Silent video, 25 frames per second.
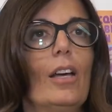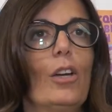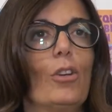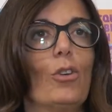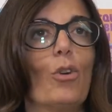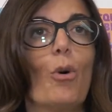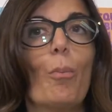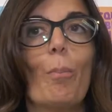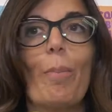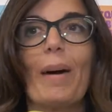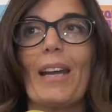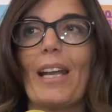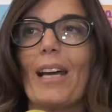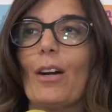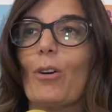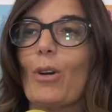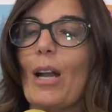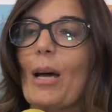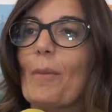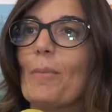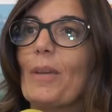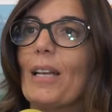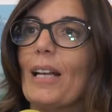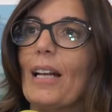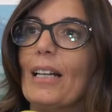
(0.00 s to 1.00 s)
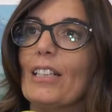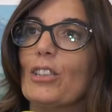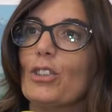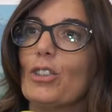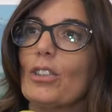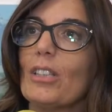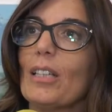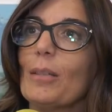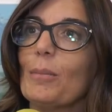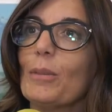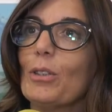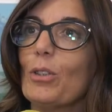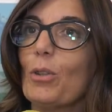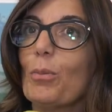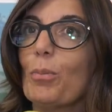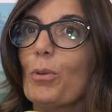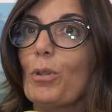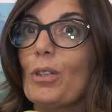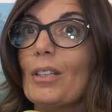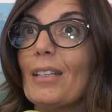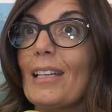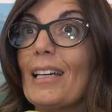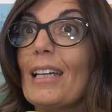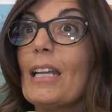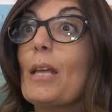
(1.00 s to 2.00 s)
non paragonabile alle città
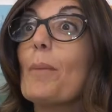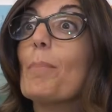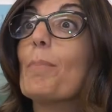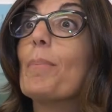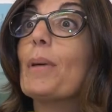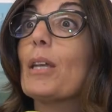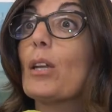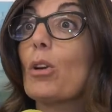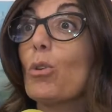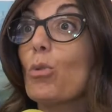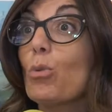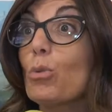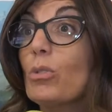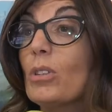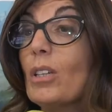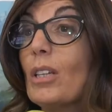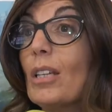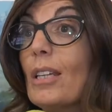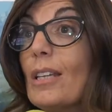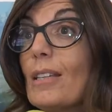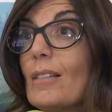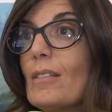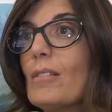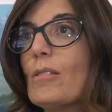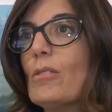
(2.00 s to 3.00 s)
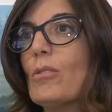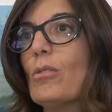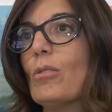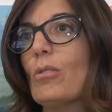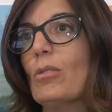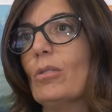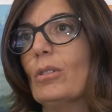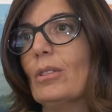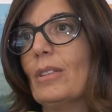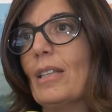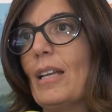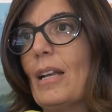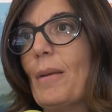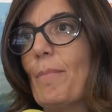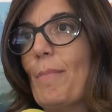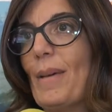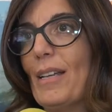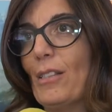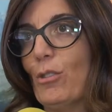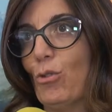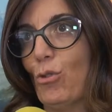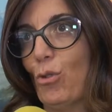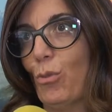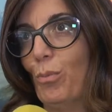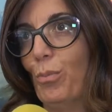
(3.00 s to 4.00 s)
metropolitane, per l'utilizzo del
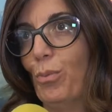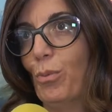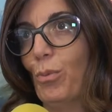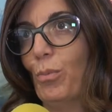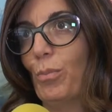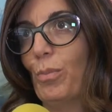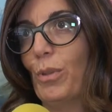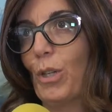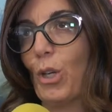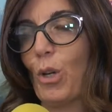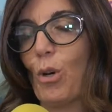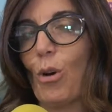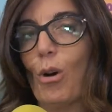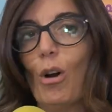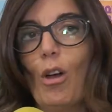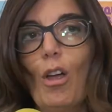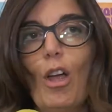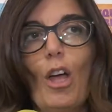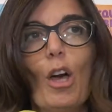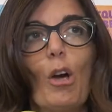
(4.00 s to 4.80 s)
mezzo pubblico.